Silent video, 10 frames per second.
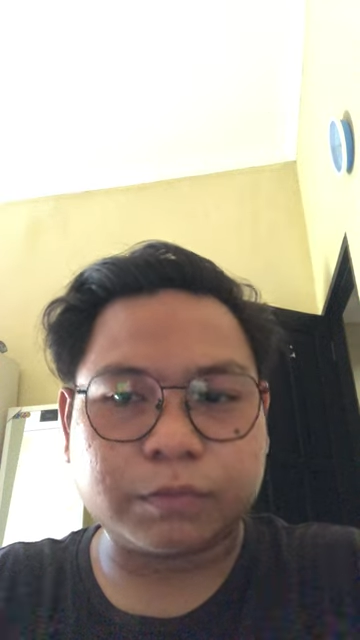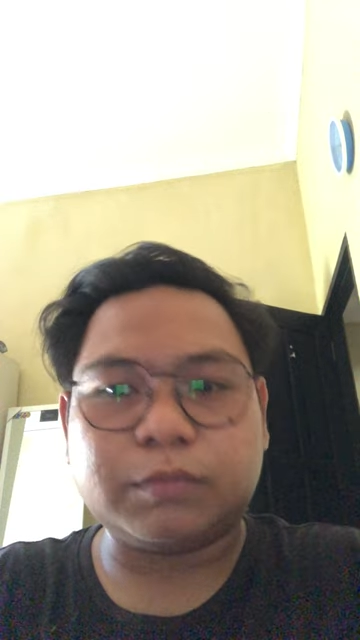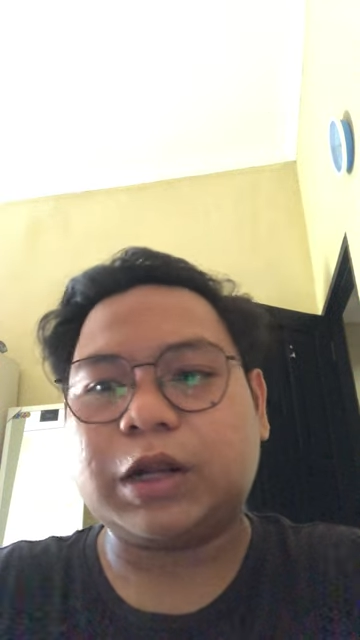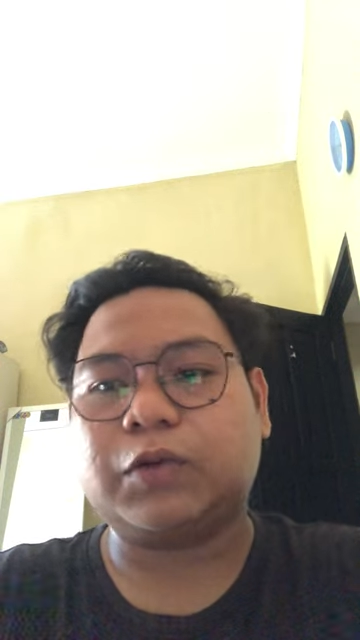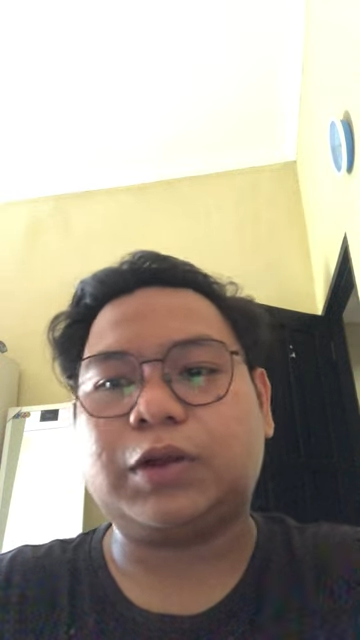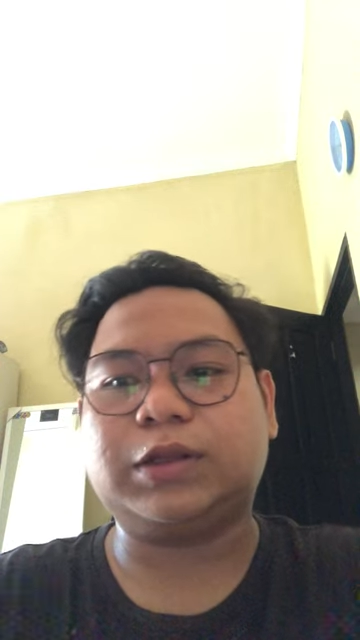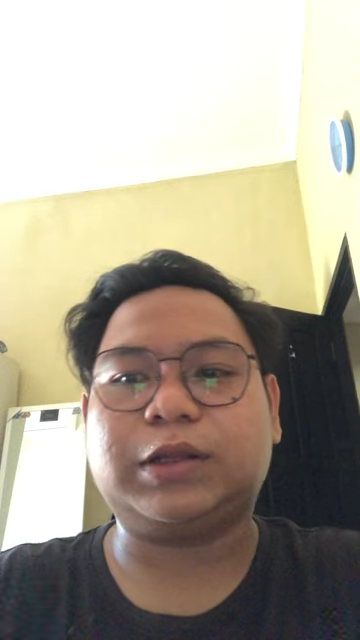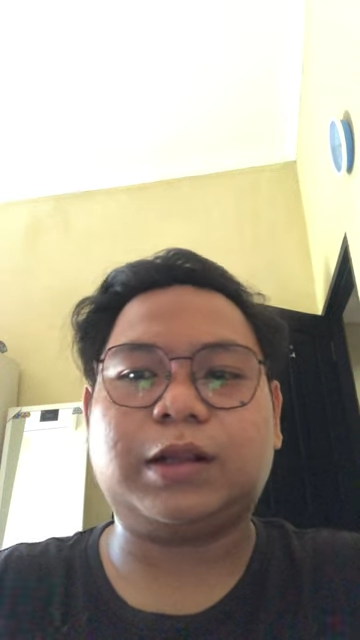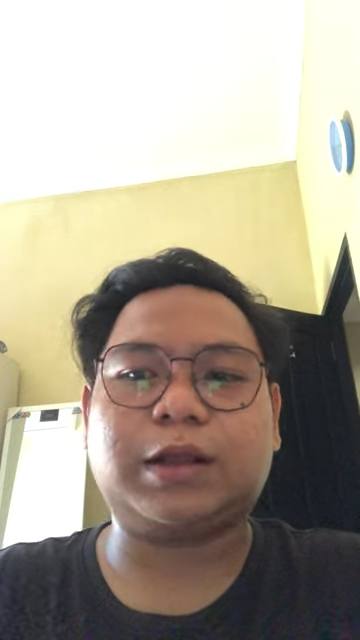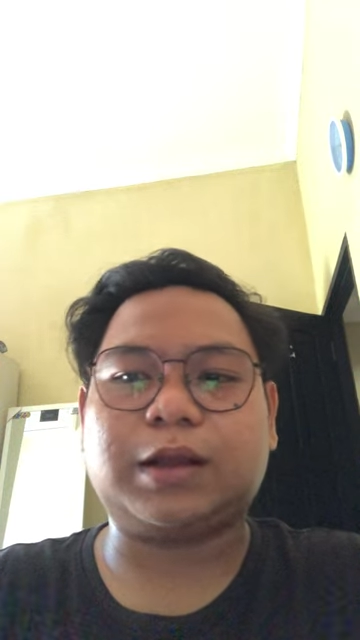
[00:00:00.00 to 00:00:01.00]
melakukan
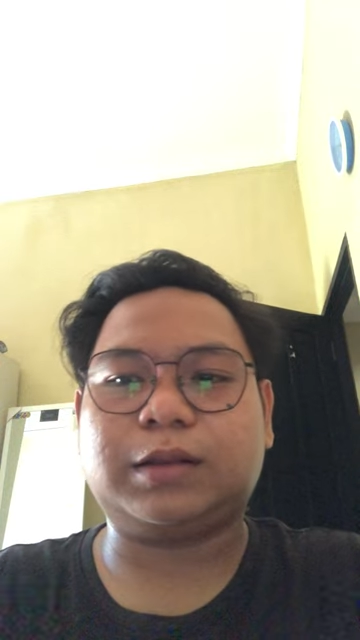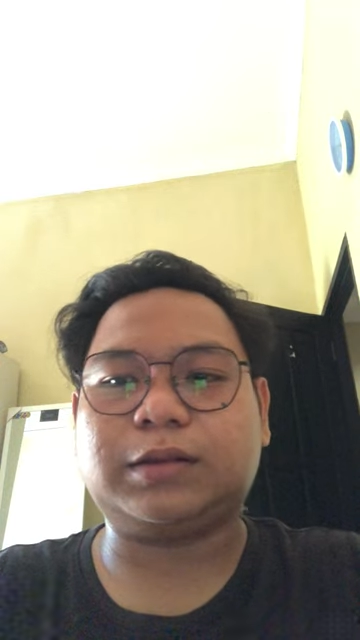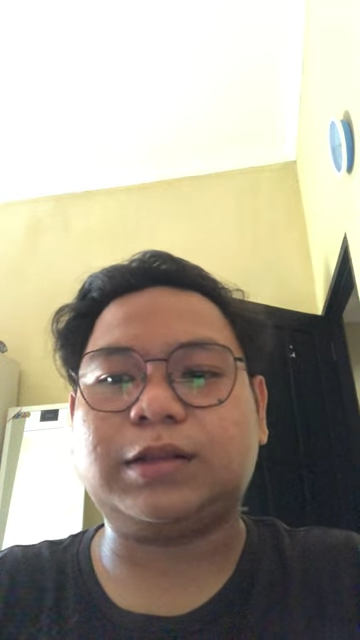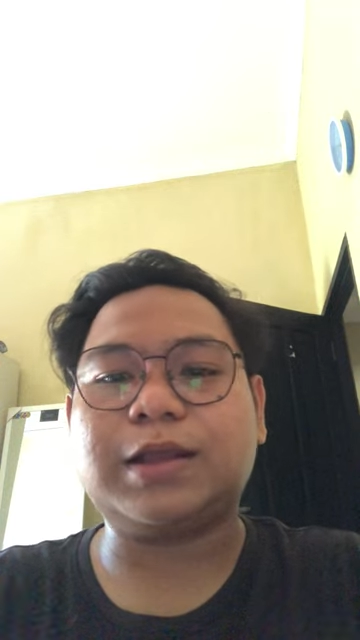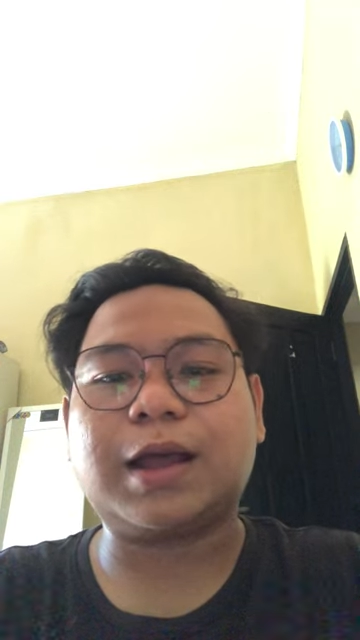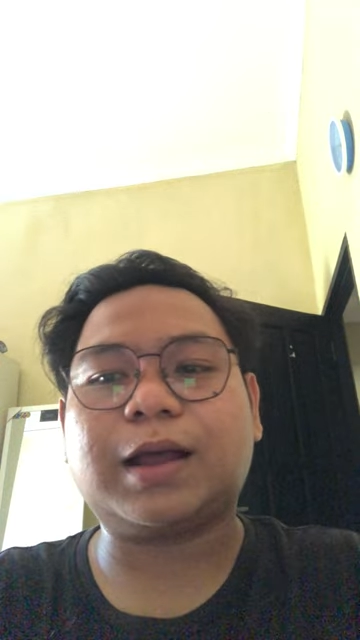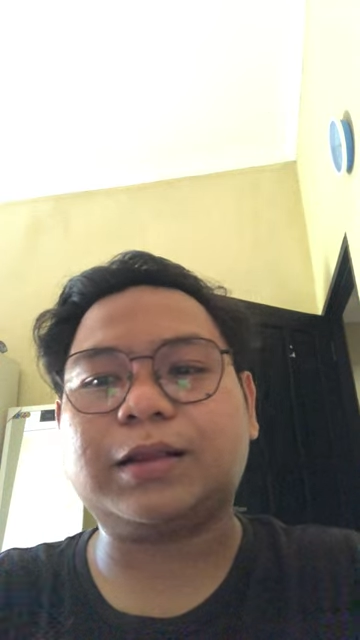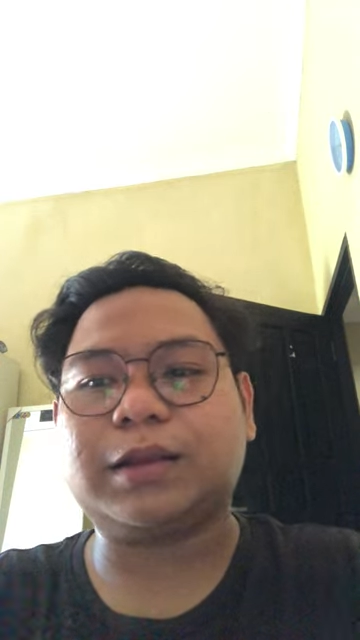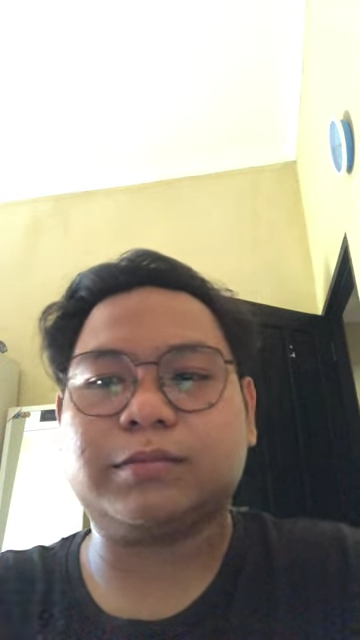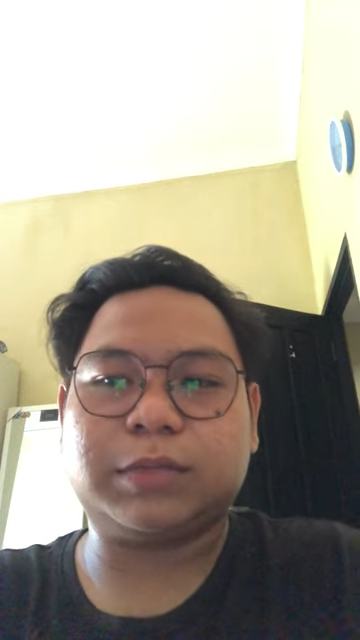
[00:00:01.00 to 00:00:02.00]
tindakan tindakan
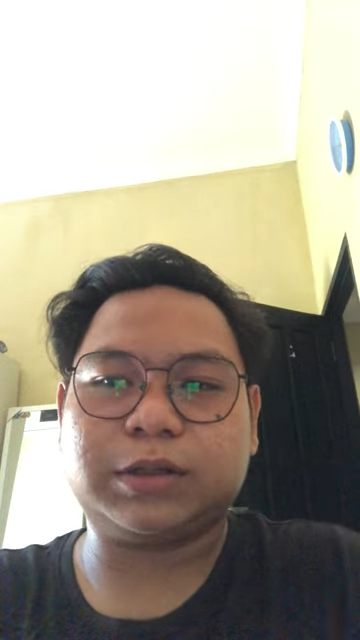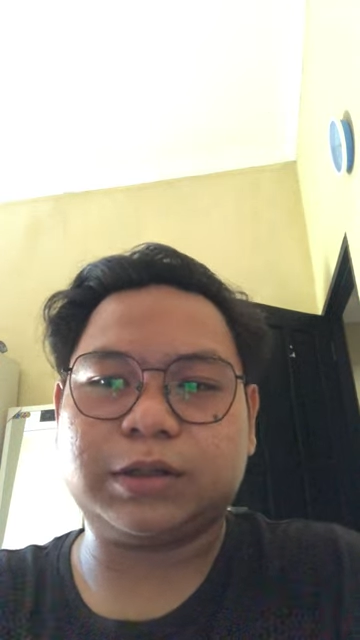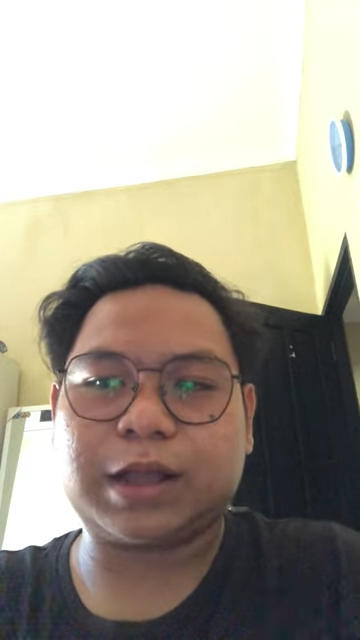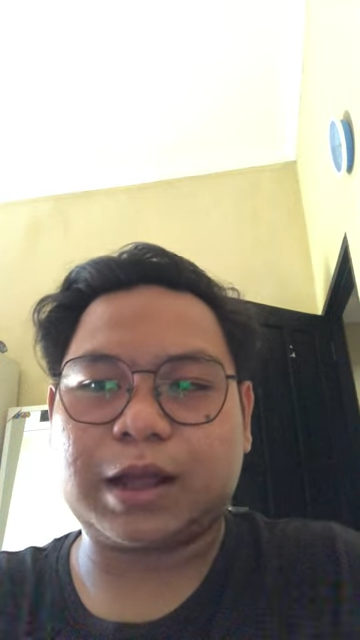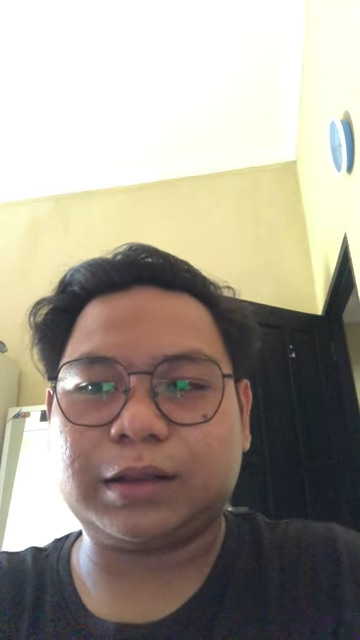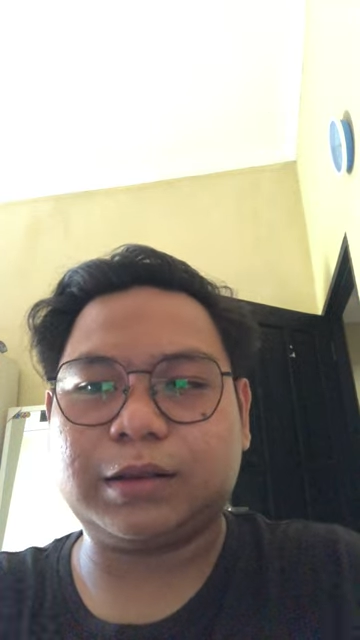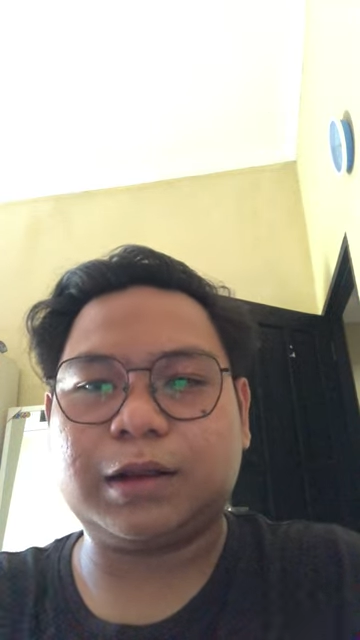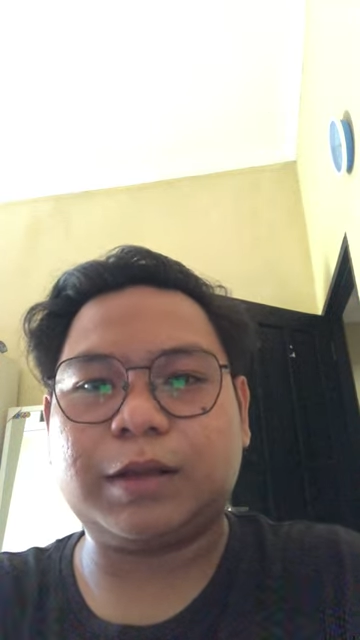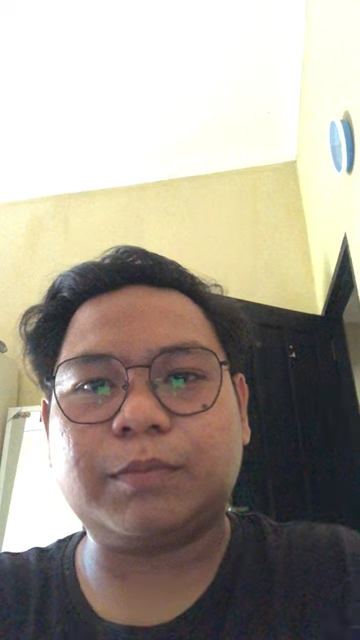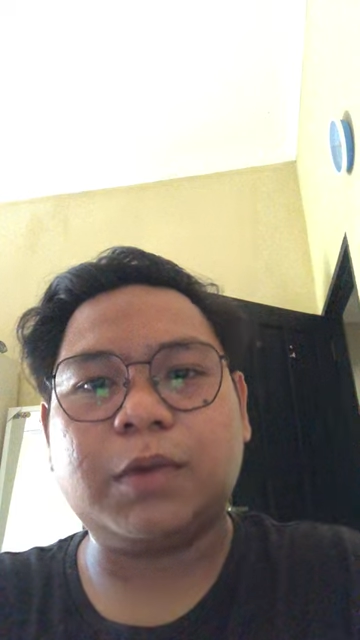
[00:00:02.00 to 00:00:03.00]
yang bertentangan
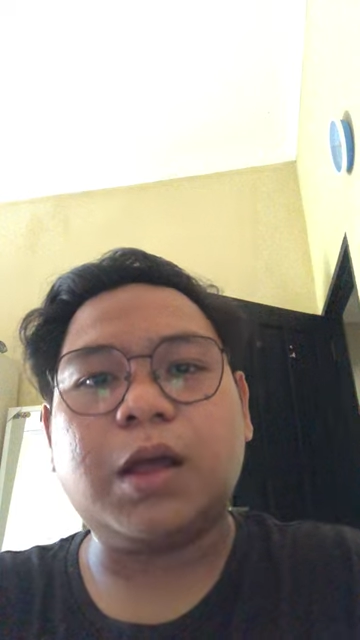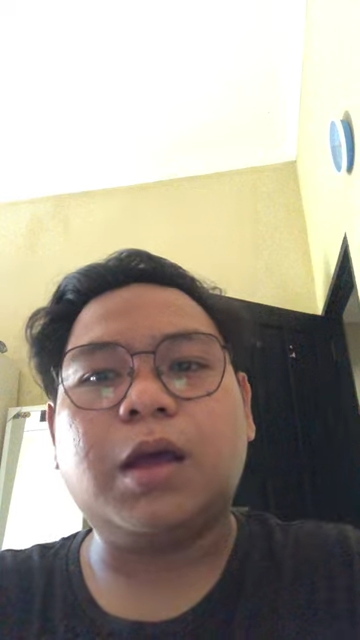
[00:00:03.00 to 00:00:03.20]
dalam